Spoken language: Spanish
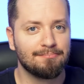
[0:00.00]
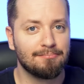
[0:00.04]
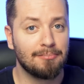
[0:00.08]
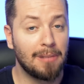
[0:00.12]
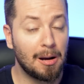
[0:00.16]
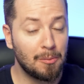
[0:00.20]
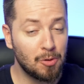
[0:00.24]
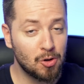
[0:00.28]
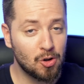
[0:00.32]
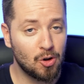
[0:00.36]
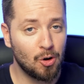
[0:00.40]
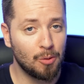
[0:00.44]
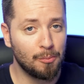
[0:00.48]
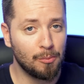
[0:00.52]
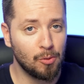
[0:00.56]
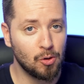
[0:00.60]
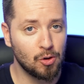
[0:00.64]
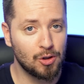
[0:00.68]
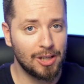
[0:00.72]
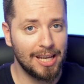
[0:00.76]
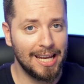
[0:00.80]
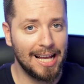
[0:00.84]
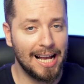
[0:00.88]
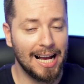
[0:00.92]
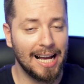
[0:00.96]
Vamos con
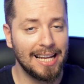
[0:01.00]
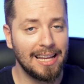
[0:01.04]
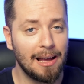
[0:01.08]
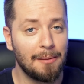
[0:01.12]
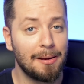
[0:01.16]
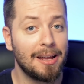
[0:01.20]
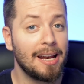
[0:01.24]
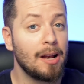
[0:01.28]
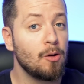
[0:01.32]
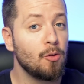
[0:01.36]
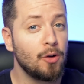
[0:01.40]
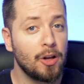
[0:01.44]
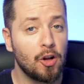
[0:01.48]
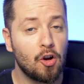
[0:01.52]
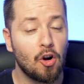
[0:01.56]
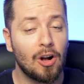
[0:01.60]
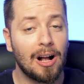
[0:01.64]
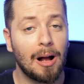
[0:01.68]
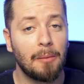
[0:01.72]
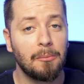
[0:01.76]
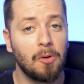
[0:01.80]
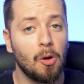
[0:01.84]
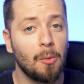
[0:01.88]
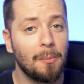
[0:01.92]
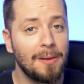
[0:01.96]
música. Y a ver, el único
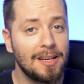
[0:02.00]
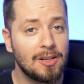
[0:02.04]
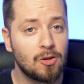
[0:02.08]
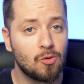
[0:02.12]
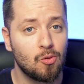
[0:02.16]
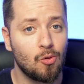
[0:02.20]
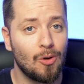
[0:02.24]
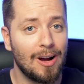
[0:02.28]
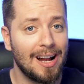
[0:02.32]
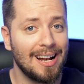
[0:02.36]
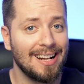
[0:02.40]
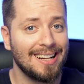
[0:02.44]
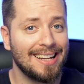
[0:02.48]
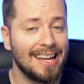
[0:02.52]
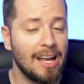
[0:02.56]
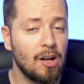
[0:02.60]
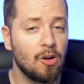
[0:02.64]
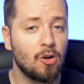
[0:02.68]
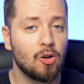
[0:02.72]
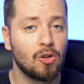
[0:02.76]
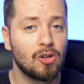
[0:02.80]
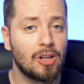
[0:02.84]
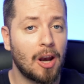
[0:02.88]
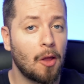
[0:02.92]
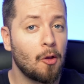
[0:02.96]
cambio visual que he
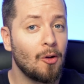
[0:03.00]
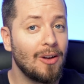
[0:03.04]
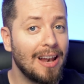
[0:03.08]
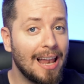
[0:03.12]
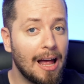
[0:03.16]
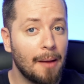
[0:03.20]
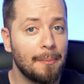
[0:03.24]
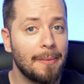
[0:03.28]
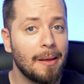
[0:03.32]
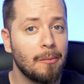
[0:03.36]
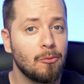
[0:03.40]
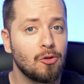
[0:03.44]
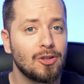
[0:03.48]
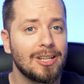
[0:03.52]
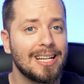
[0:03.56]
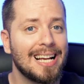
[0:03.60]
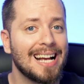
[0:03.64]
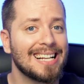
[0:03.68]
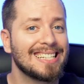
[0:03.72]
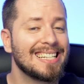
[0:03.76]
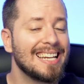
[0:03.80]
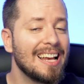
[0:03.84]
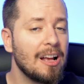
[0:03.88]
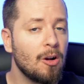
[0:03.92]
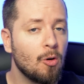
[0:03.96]
encontrado en la app de música
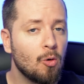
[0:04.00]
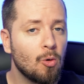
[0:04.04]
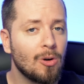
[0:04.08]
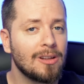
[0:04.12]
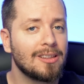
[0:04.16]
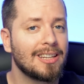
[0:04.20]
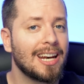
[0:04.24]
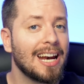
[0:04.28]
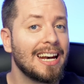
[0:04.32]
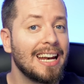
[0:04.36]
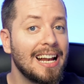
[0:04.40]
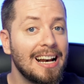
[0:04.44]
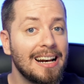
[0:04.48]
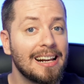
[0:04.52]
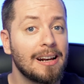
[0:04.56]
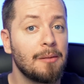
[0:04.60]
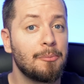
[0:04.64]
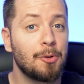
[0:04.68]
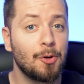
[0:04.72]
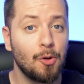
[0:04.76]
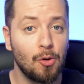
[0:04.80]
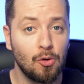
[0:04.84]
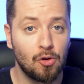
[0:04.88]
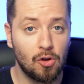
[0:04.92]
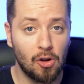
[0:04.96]
se encuentra en el
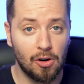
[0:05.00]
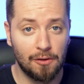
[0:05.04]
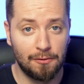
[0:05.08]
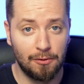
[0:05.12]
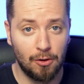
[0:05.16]
reproductor